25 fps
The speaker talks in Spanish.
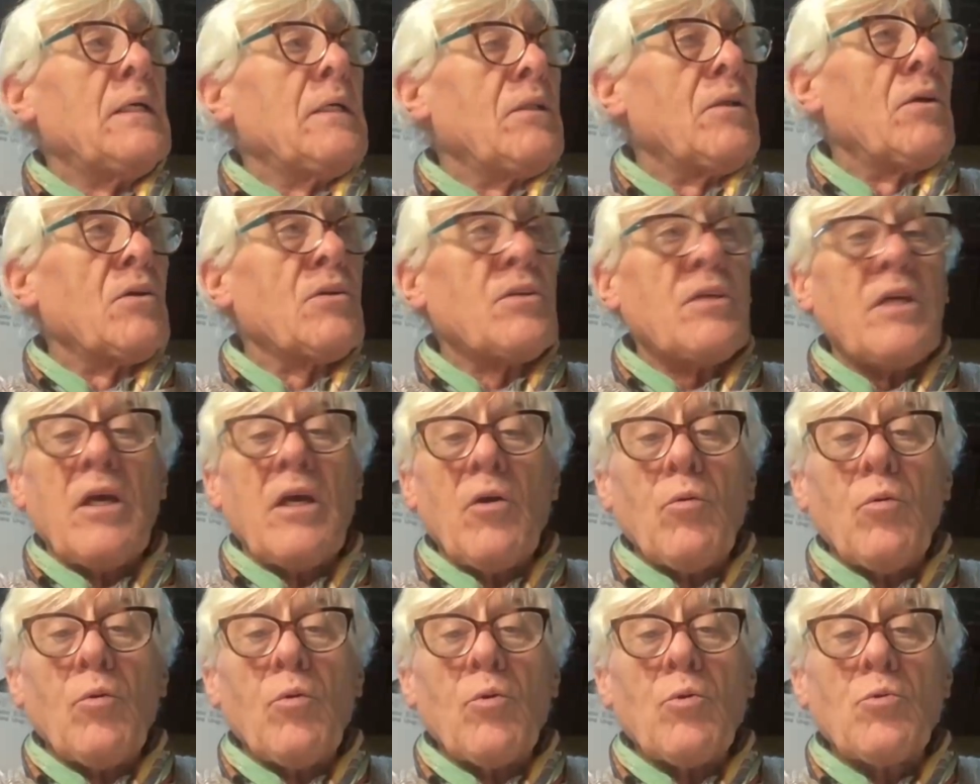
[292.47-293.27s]
no sé en
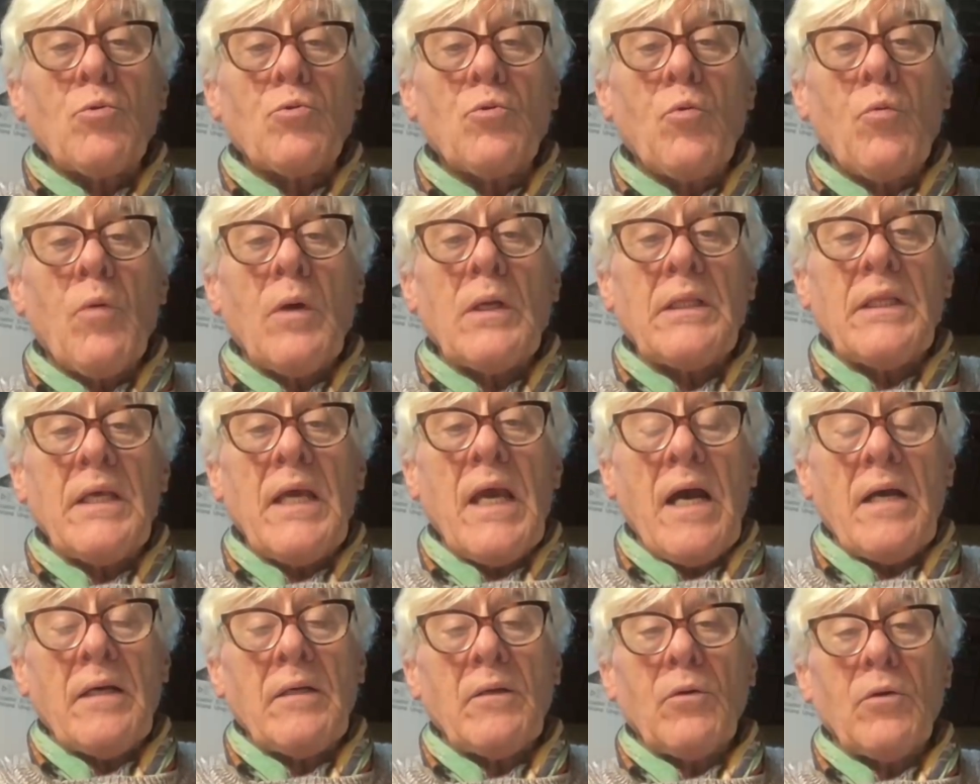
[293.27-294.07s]

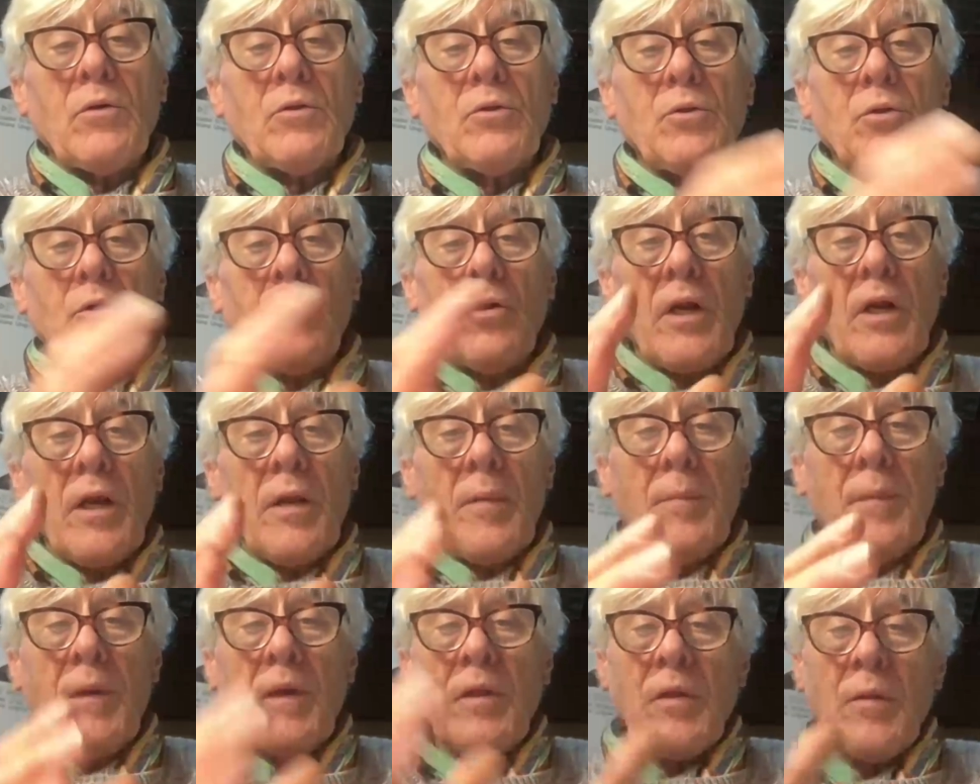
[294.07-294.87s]
Curuzucuatiá con todo
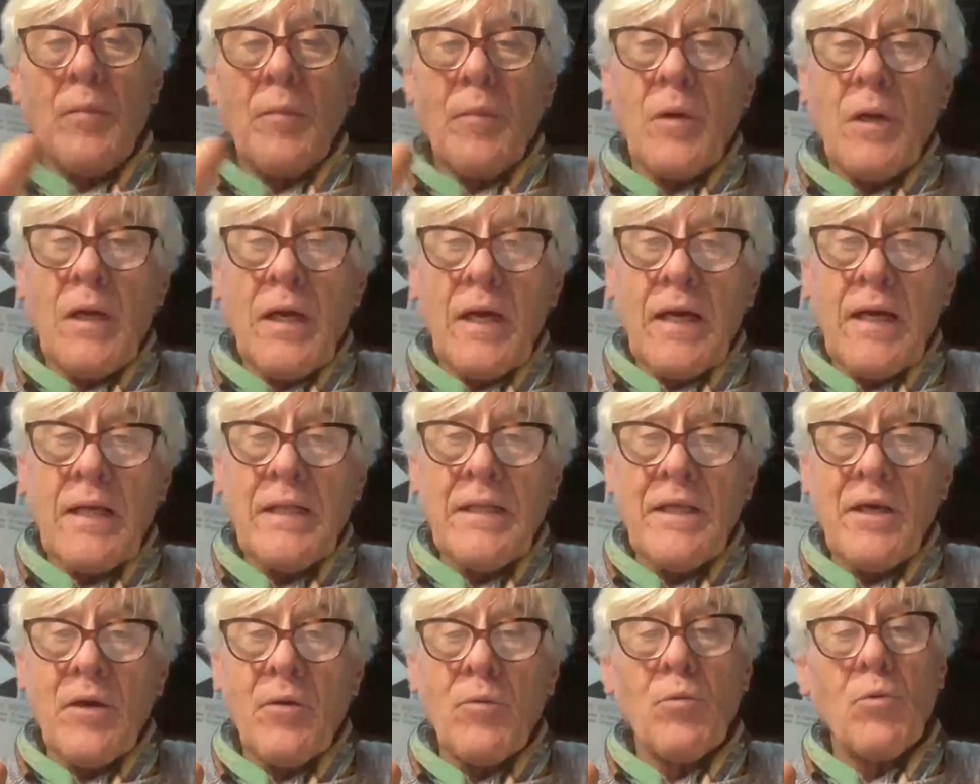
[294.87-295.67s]
respeto por la
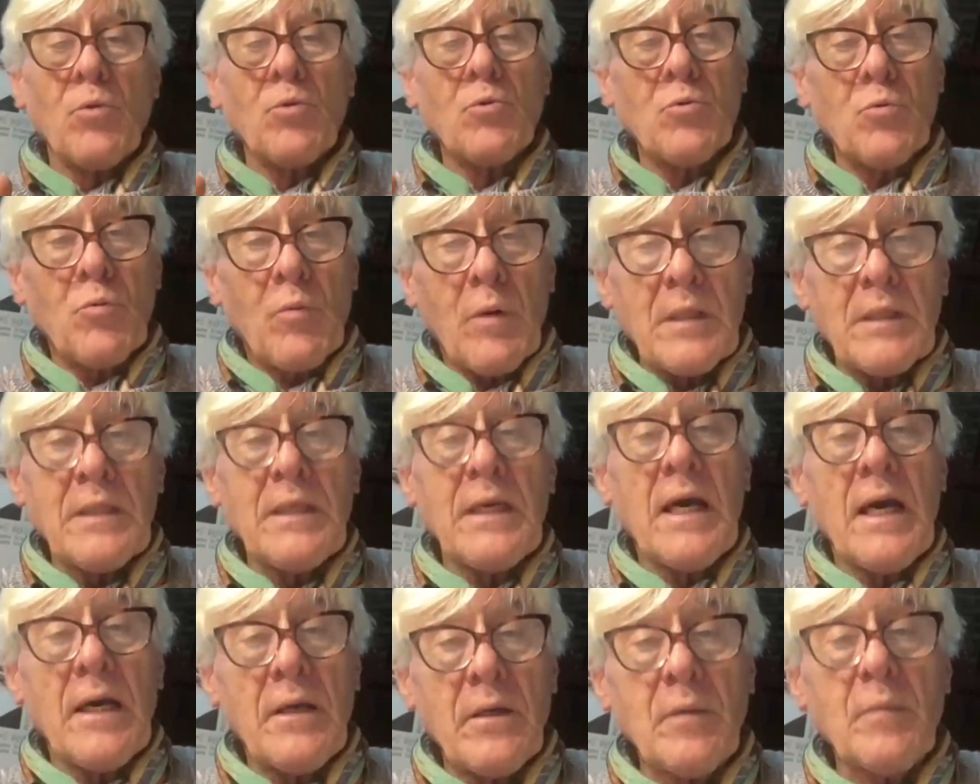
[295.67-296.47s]
gente
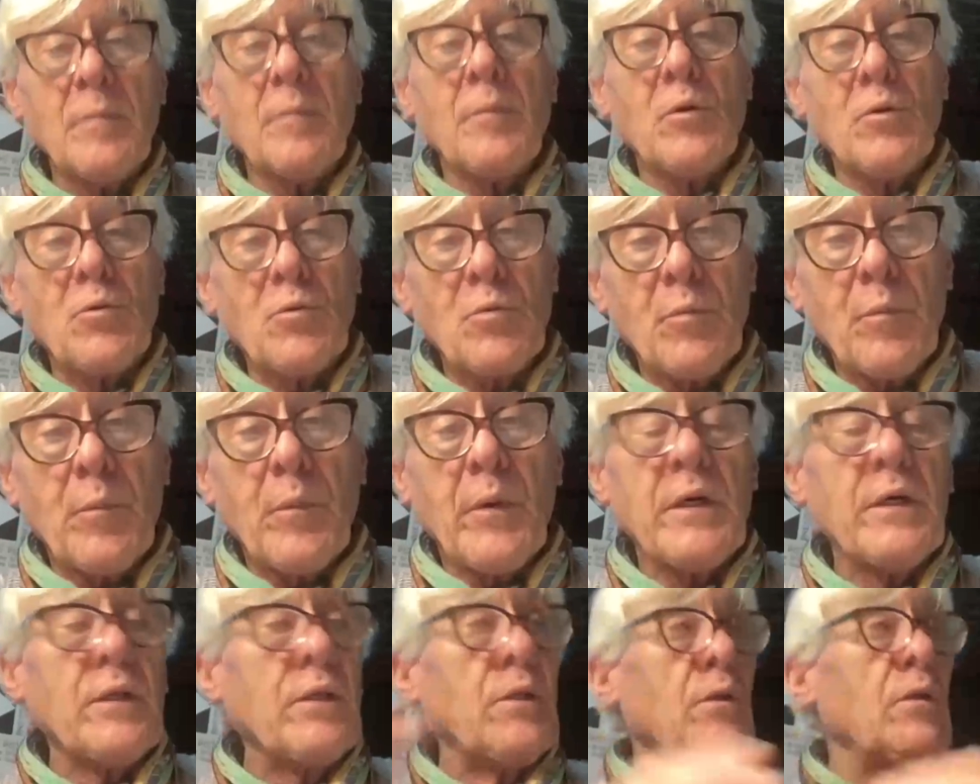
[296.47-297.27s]
Curuzucuatiá por
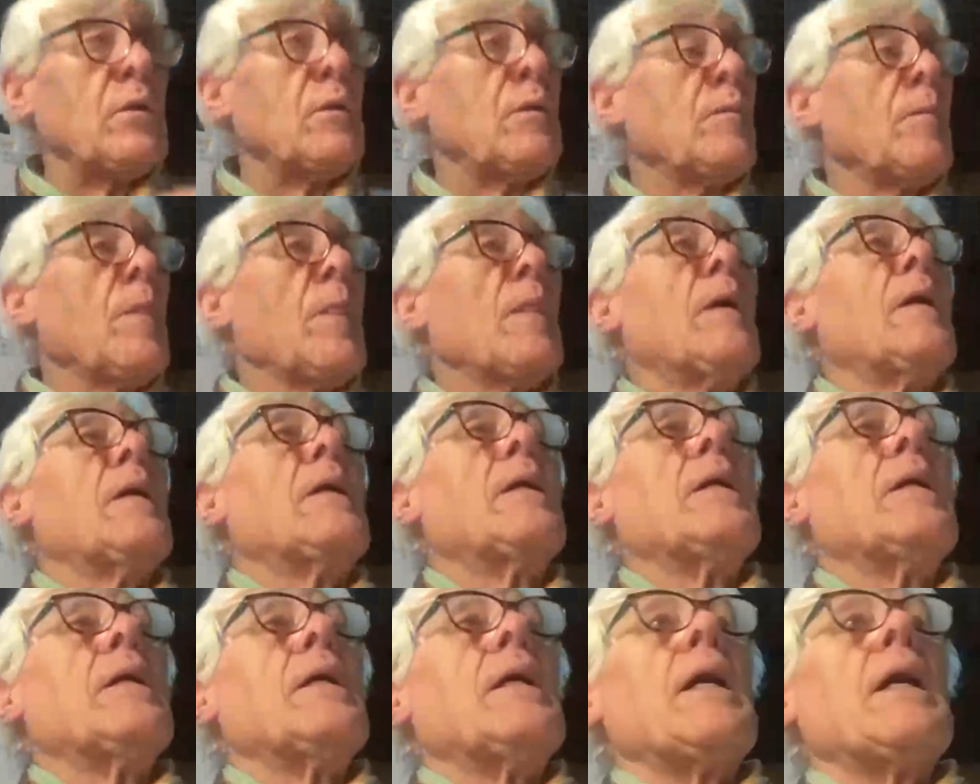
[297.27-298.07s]
supuesto
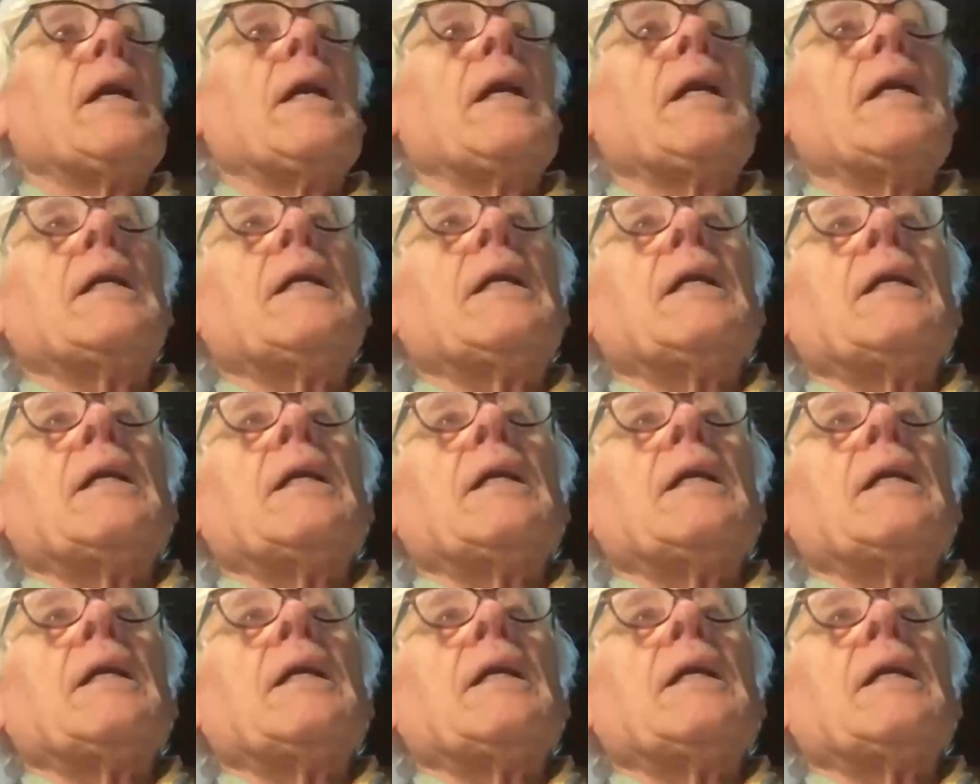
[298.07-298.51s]
¿eh?